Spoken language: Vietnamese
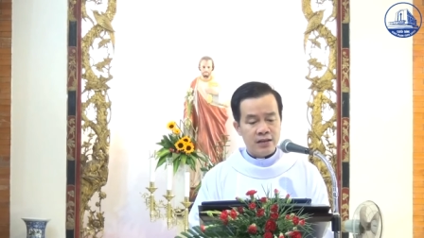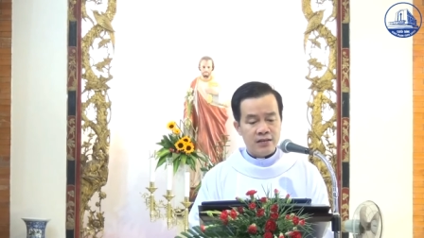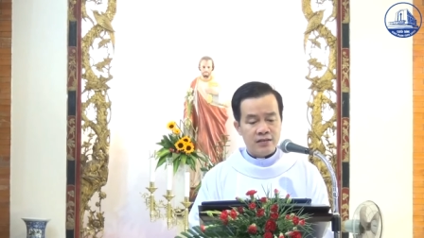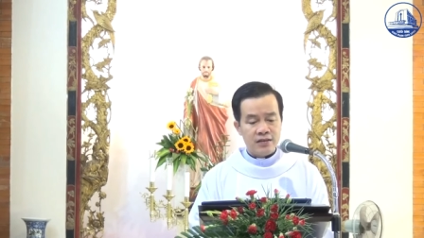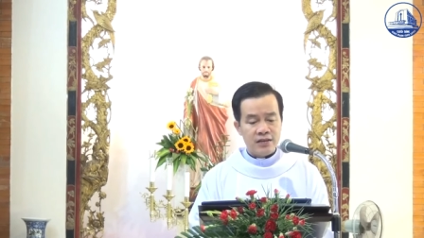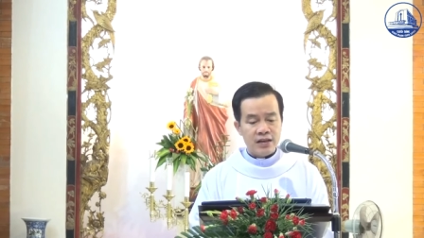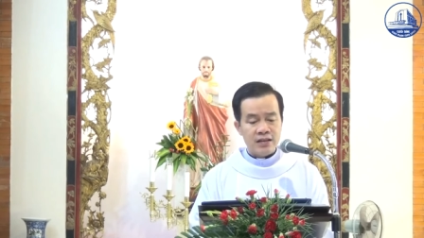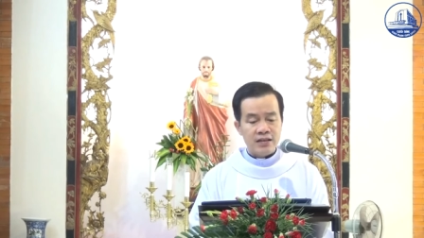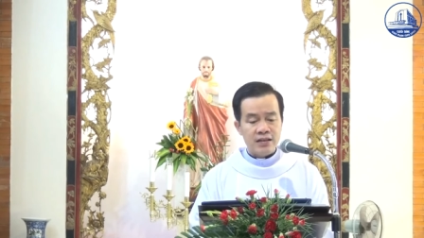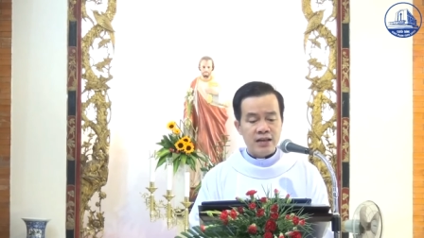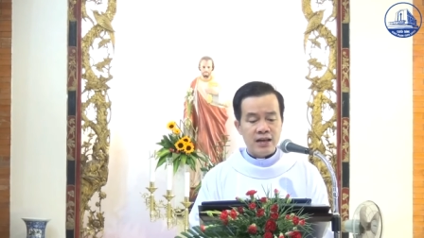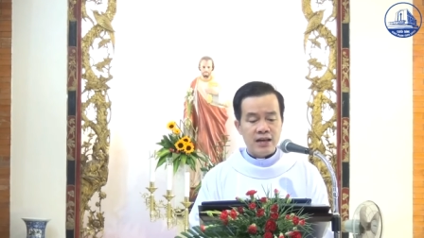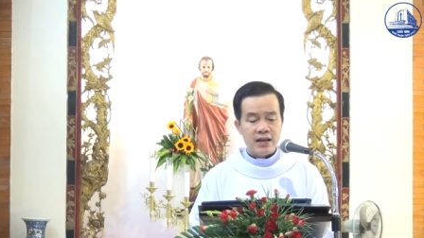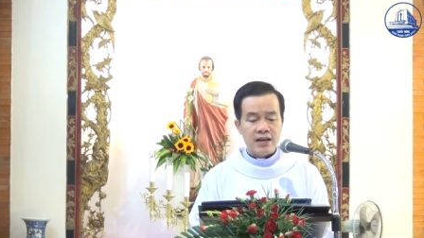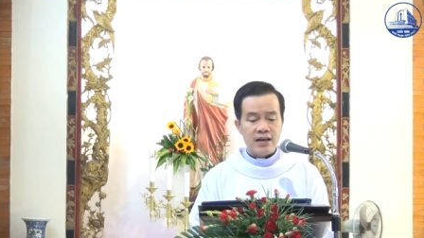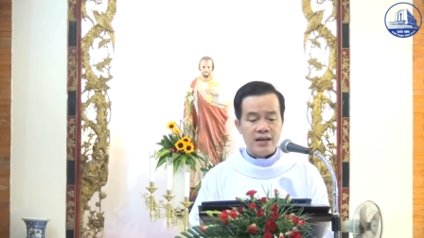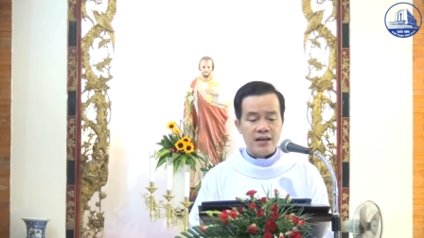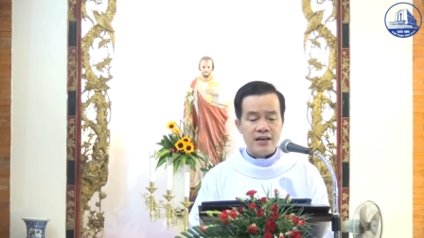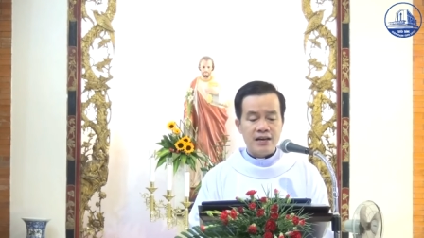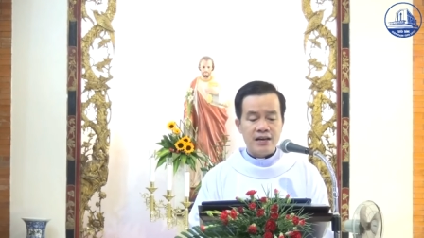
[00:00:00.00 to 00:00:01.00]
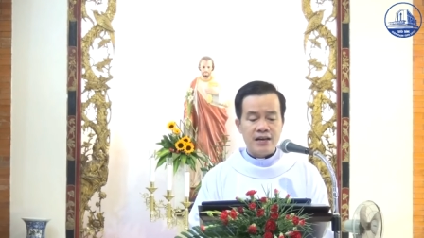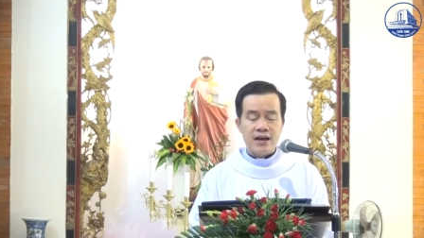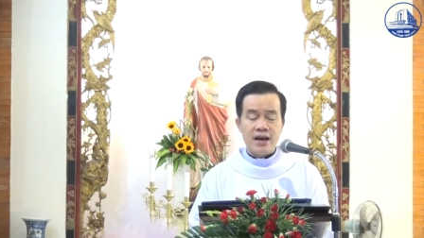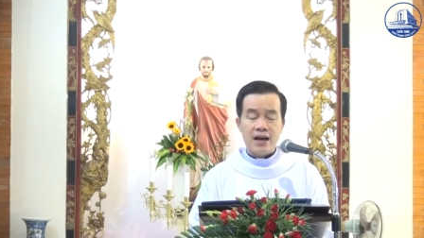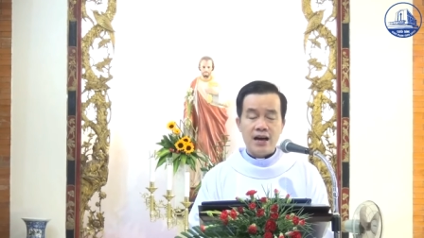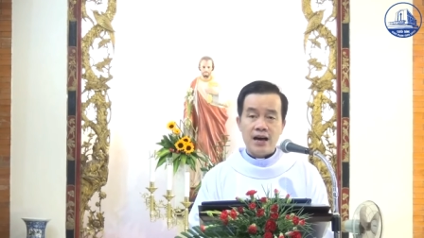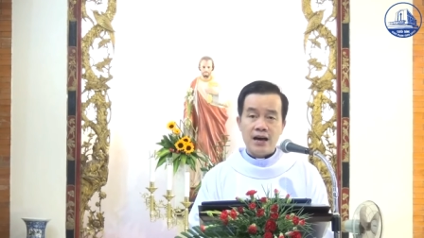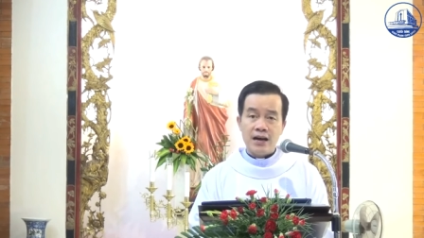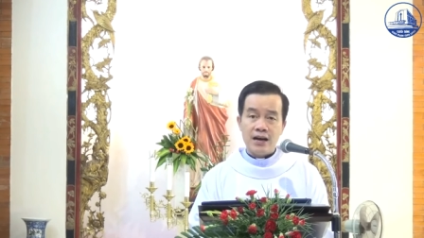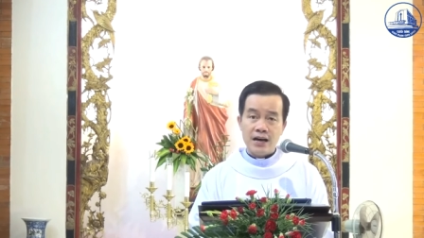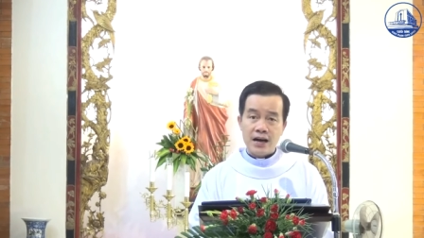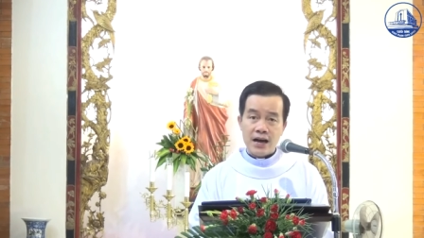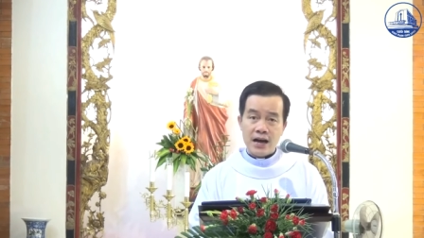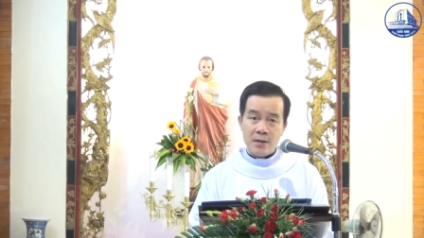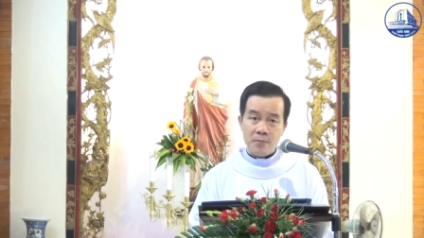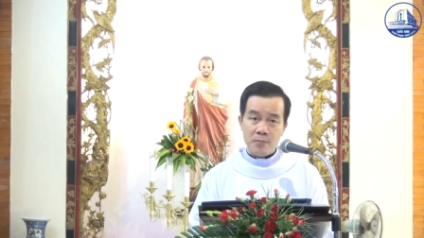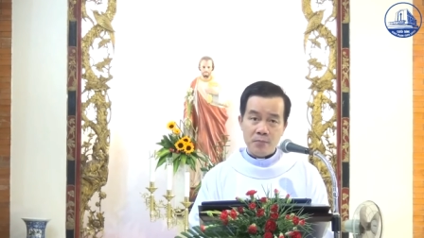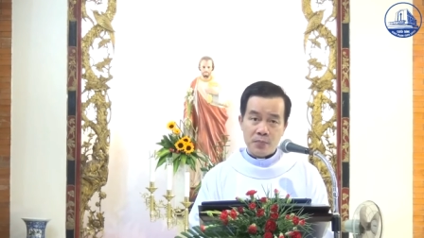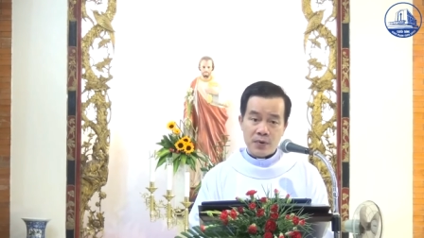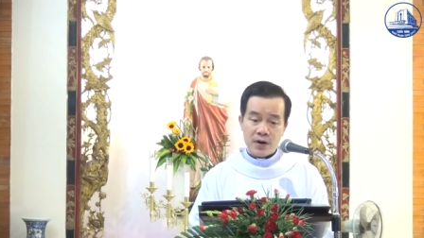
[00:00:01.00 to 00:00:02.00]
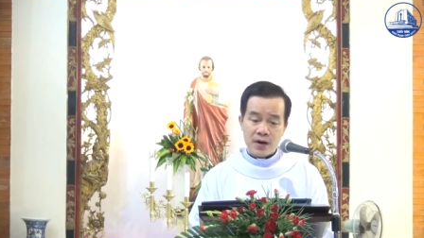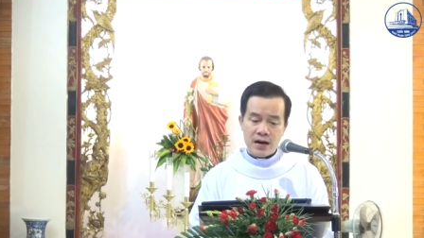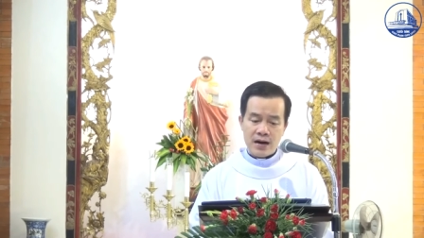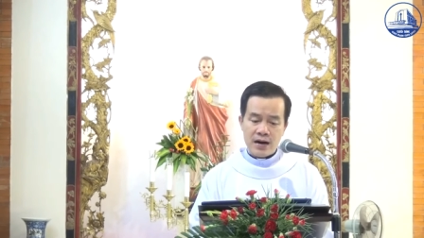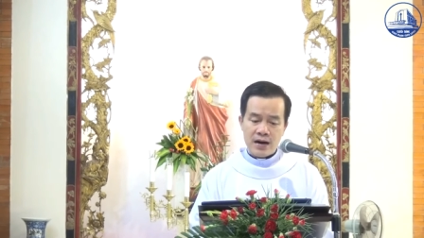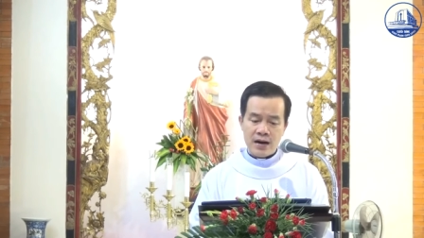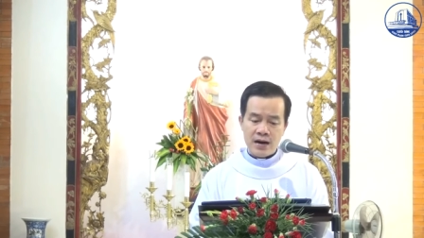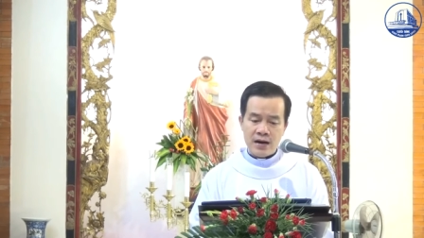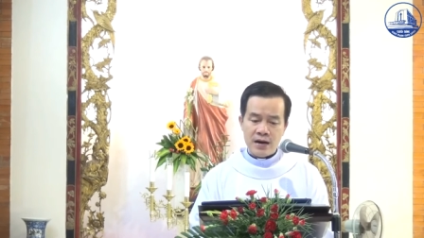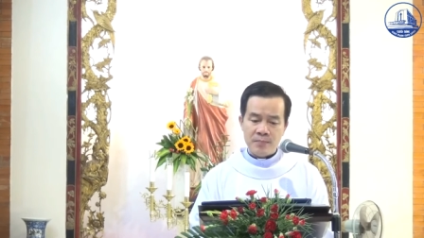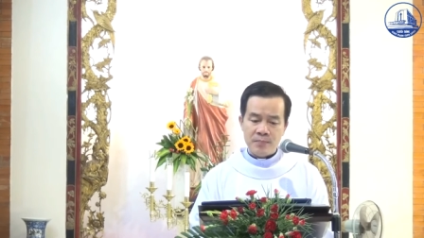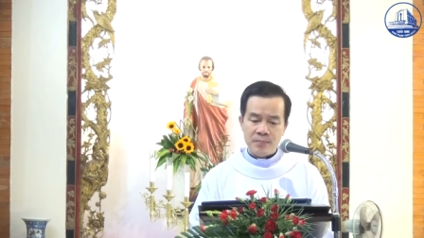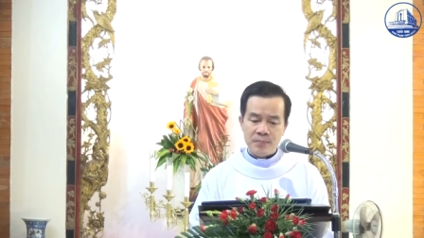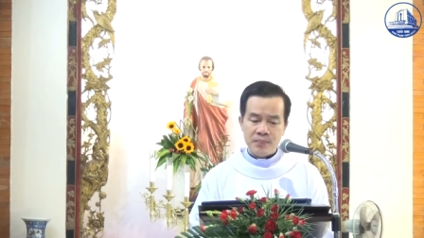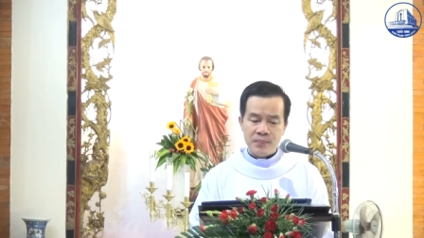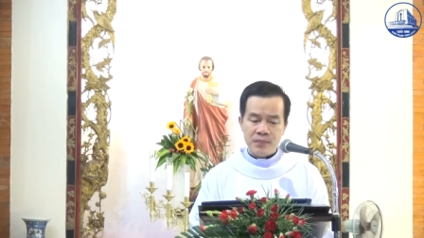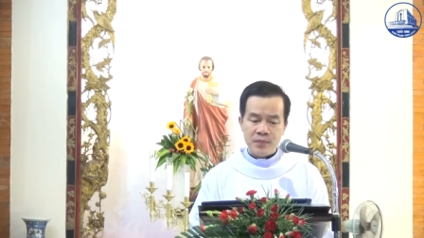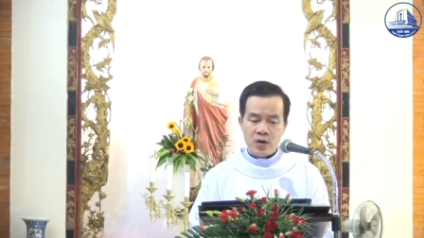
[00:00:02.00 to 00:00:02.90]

dân lời ở Abraham